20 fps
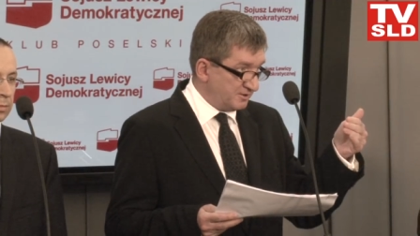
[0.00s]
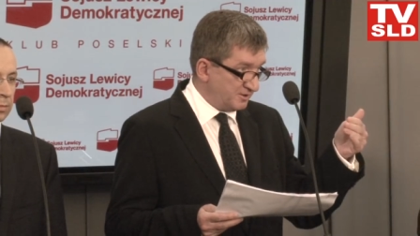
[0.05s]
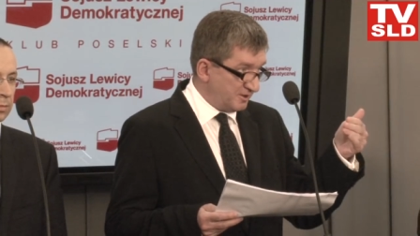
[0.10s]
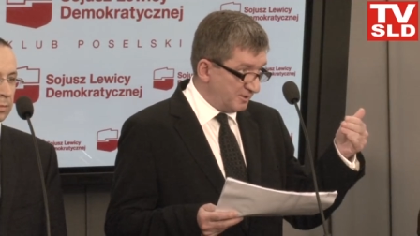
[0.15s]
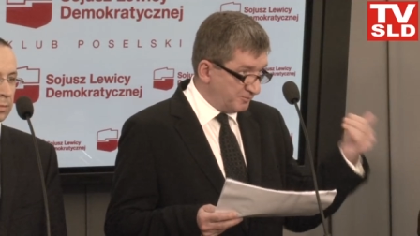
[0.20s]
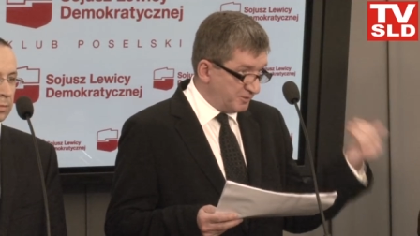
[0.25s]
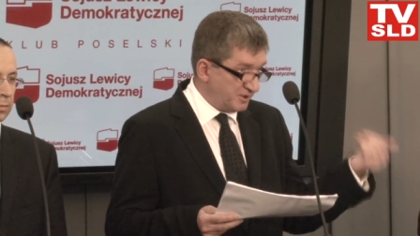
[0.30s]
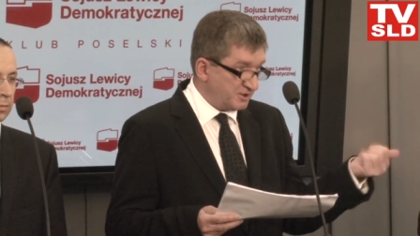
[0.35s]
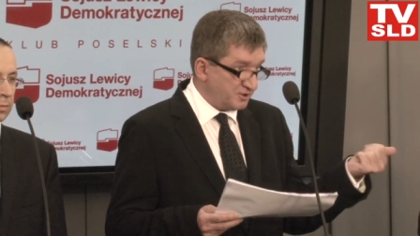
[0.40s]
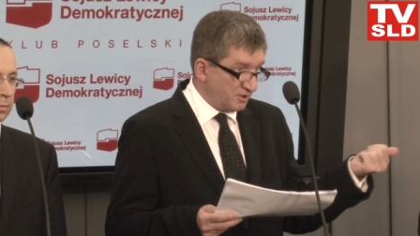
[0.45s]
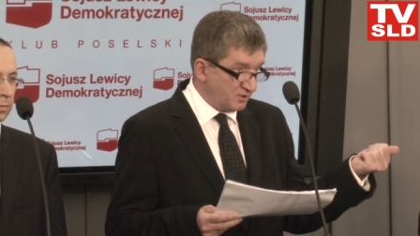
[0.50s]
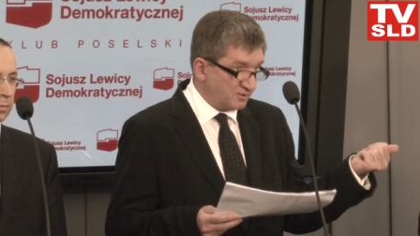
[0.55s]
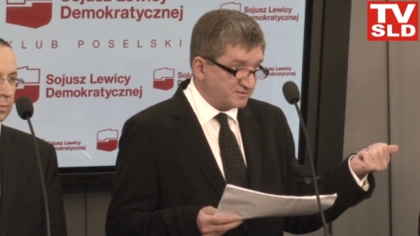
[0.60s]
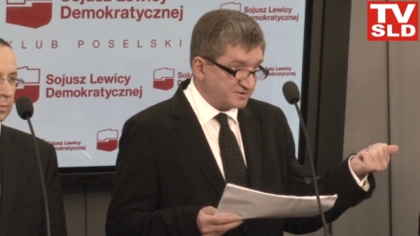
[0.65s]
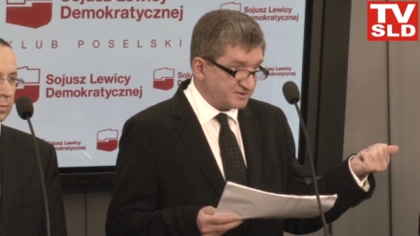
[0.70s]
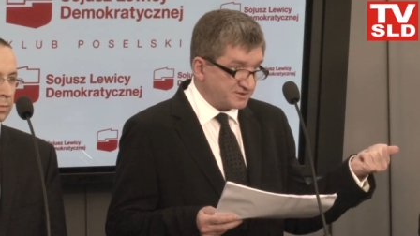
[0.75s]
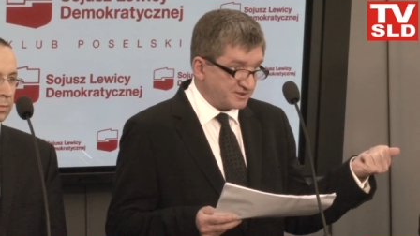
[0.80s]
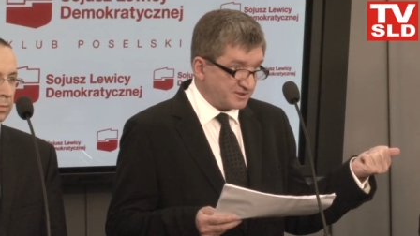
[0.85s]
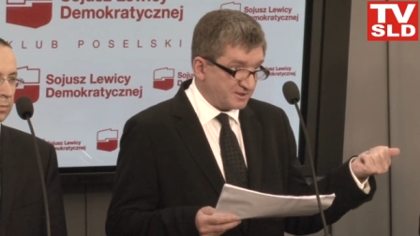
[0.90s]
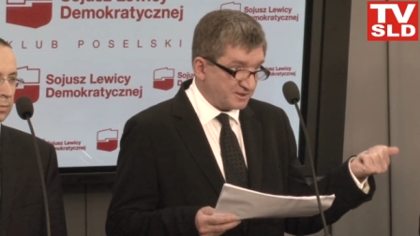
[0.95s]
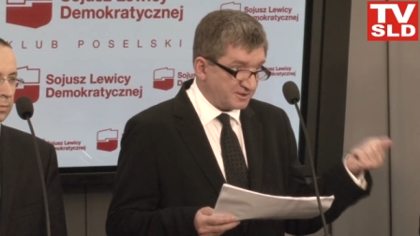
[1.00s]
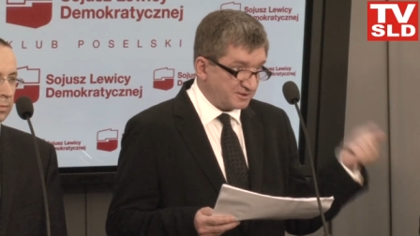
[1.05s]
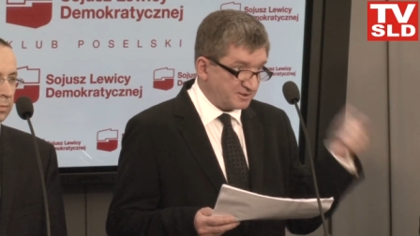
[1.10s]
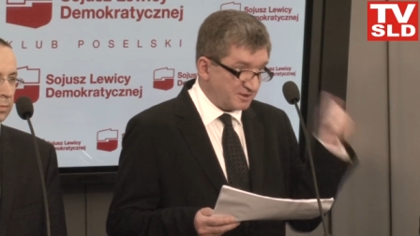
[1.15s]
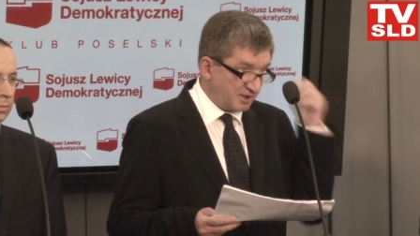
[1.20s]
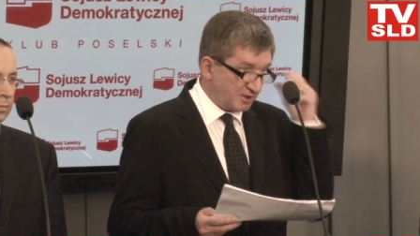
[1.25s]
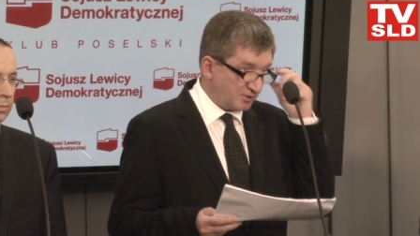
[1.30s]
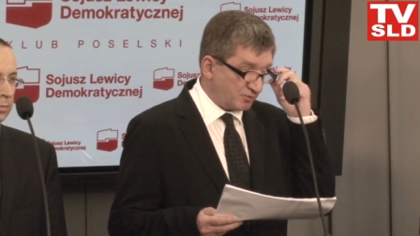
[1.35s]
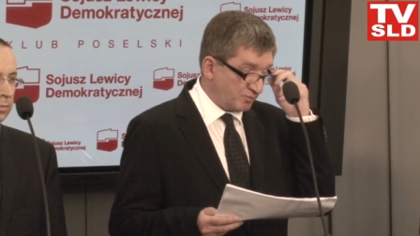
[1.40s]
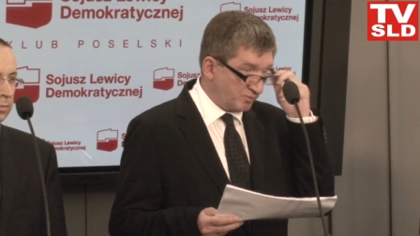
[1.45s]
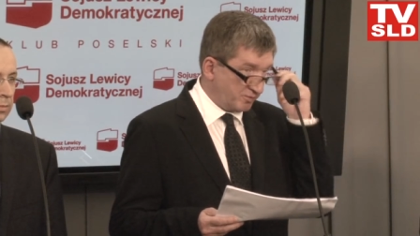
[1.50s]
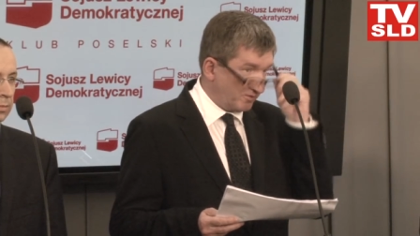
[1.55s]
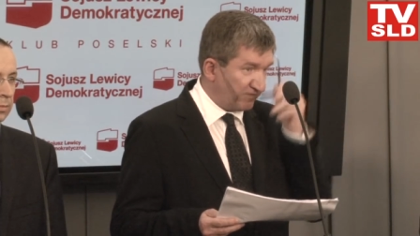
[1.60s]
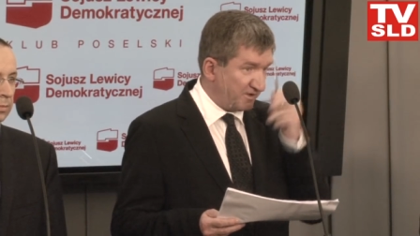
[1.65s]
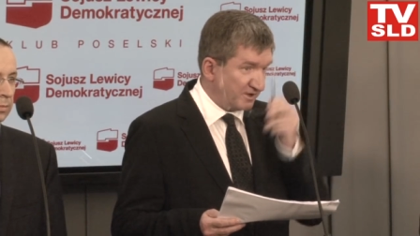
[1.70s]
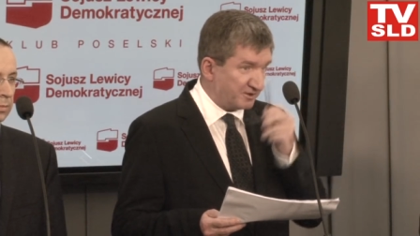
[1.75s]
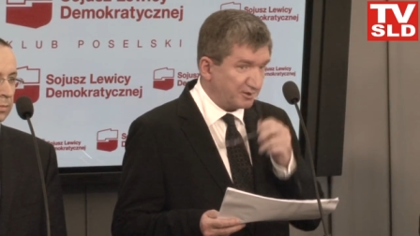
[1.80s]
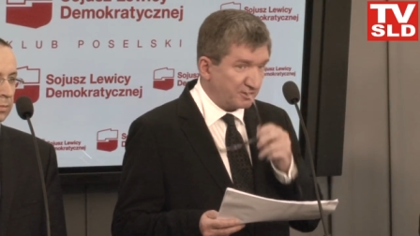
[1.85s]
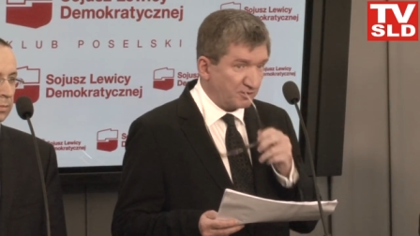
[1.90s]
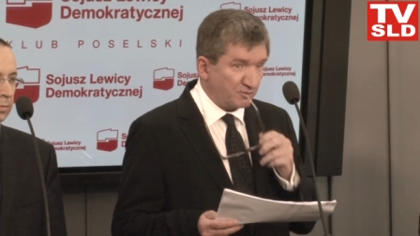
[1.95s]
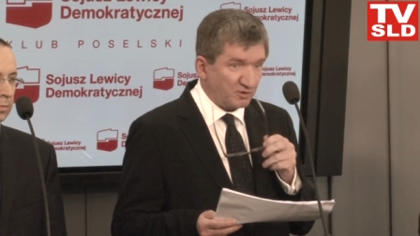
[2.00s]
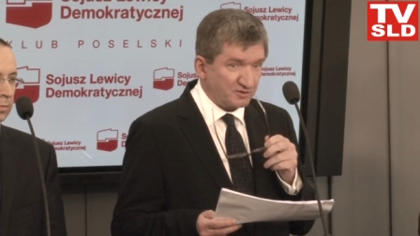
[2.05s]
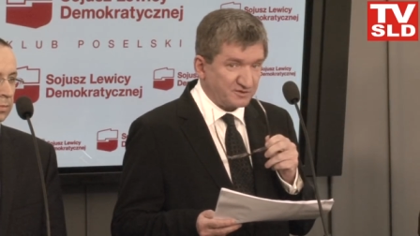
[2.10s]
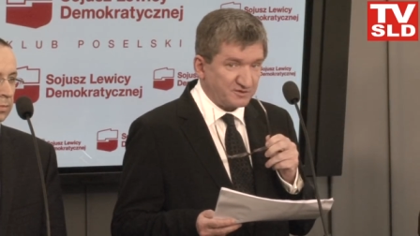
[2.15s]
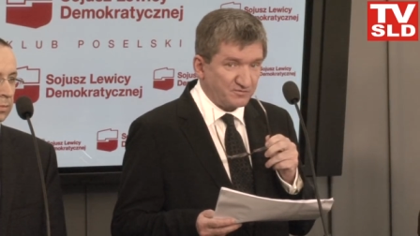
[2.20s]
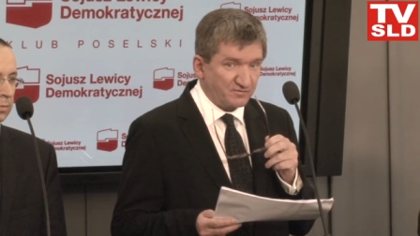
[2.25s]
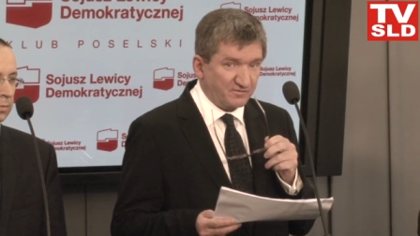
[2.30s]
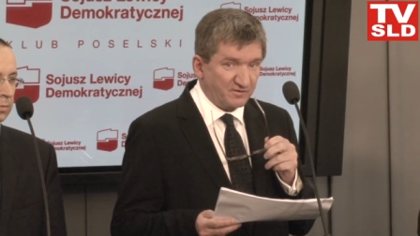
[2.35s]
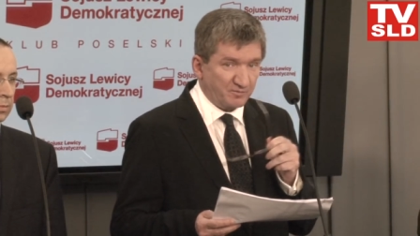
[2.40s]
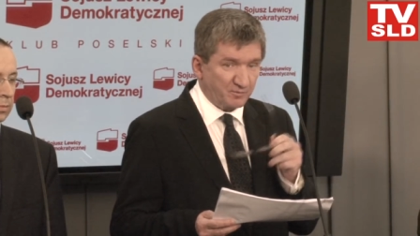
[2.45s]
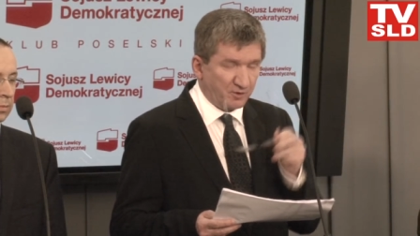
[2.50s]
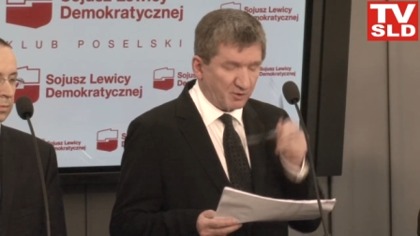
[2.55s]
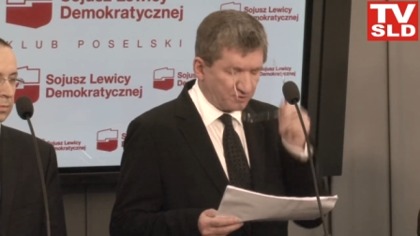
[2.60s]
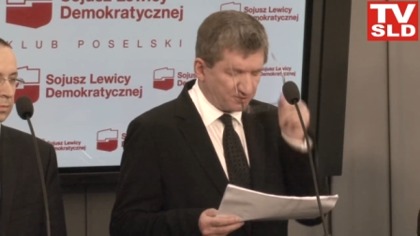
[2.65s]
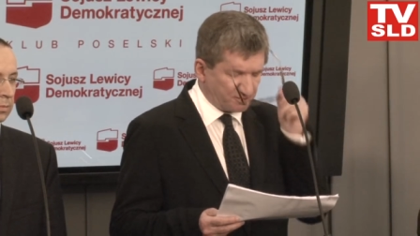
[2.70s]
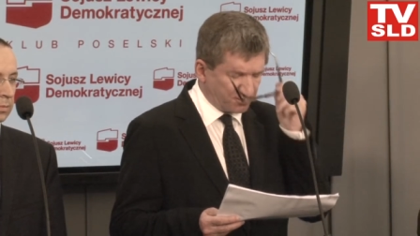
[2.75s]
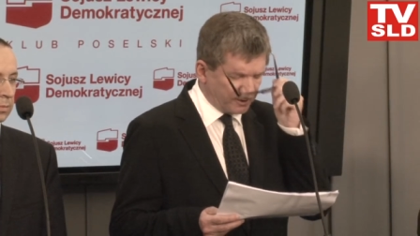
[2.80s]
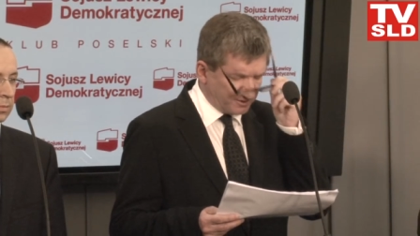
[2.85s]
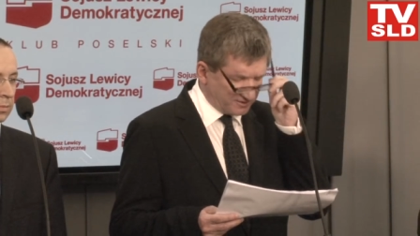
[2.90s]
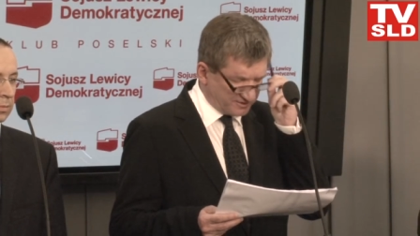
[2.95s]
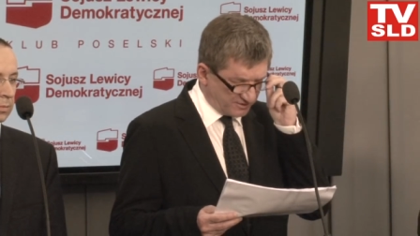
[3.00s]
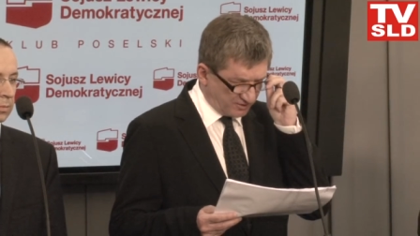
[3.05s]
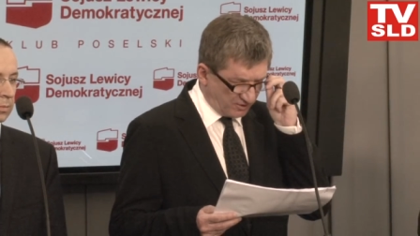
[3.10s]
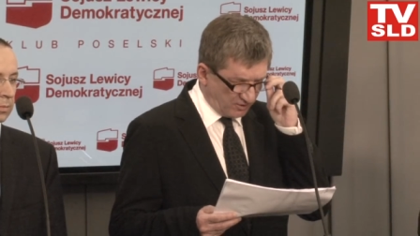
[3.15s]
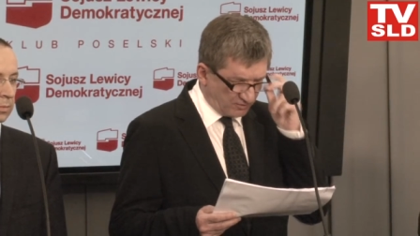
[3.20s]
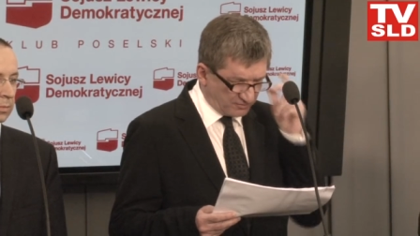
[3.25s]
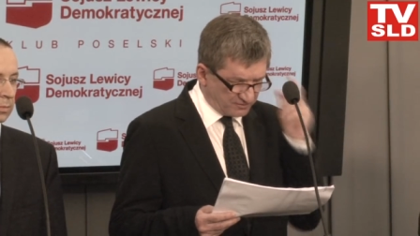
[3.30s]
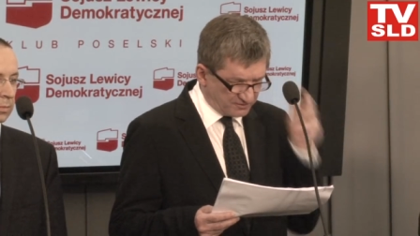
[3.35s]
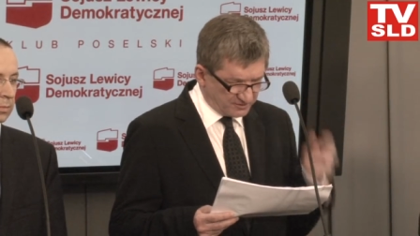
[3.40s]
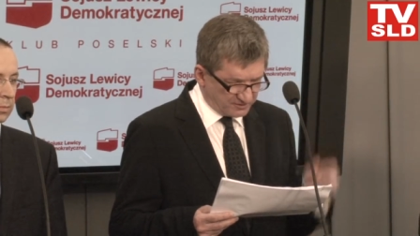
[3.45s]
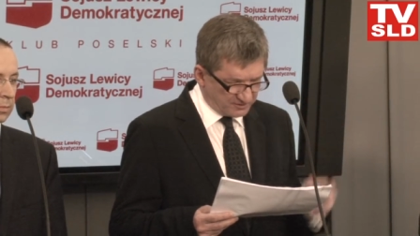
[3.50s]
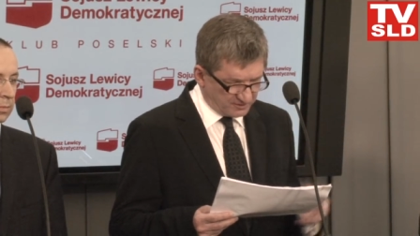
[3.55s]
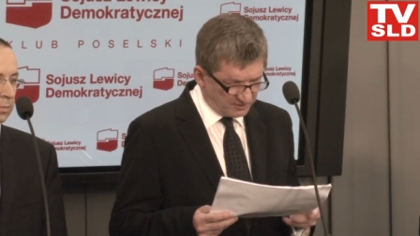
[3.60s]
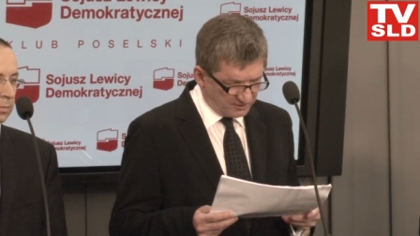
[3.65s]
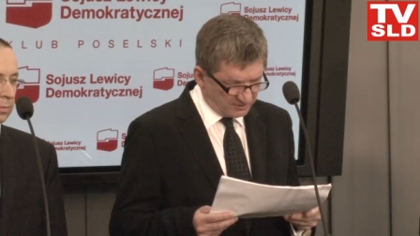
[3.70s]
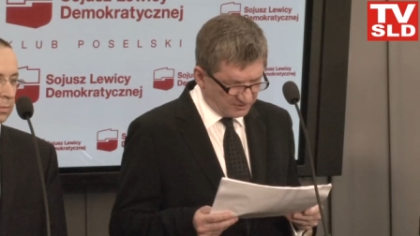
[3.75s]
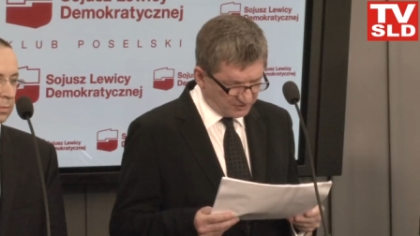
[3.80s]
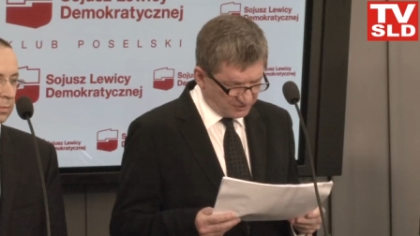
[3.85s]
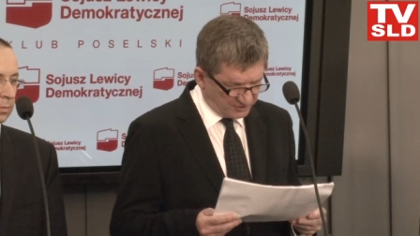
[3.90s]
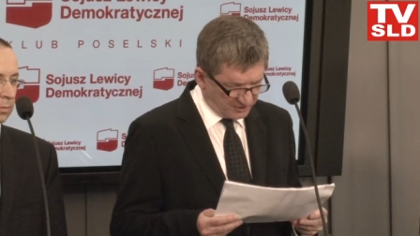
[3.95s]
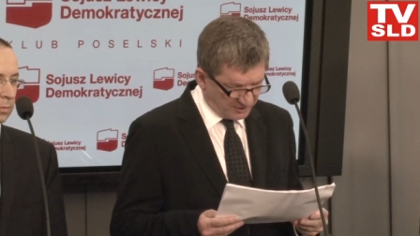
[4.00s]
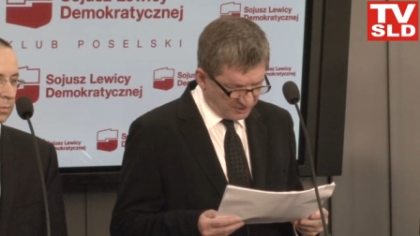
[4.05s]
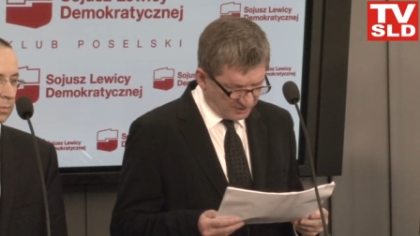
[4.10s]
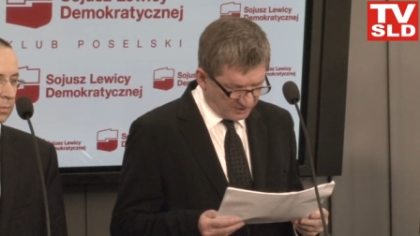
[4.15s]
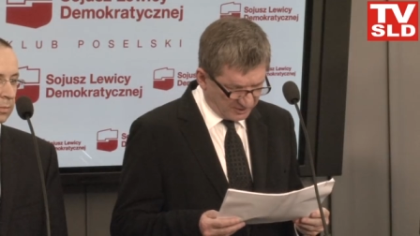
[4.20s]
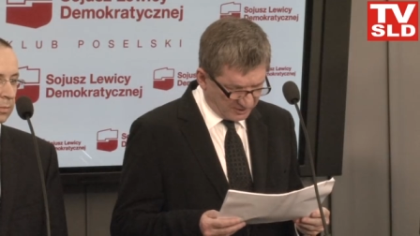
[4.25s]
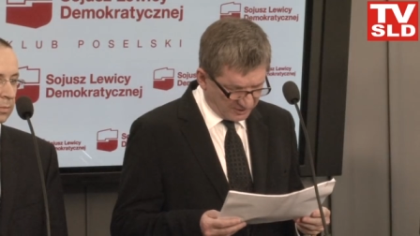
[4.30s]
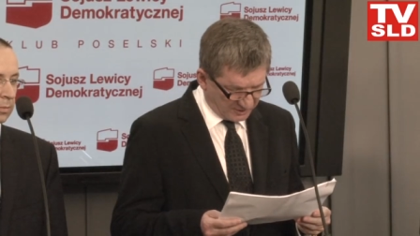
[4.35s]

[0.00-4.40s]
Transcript: te pieniądze na kupowanie głosów wyborczych skądś się